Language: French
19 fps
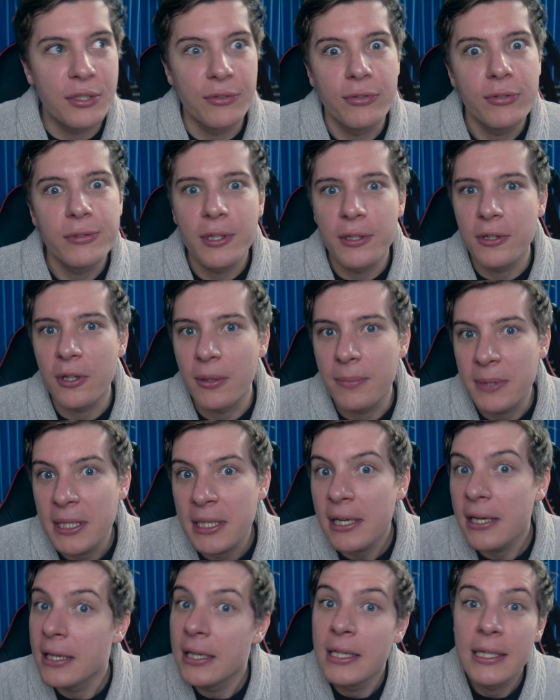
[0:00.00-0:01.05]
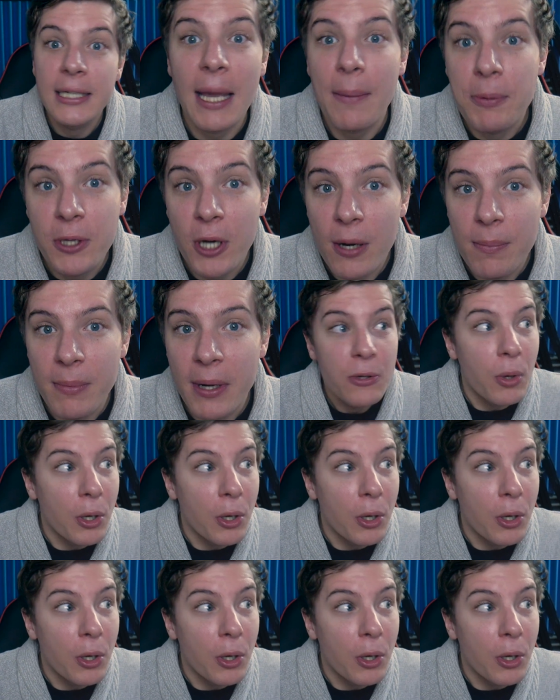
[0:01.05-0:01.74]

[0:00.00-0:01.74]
je vous le donne en mille, Capcom.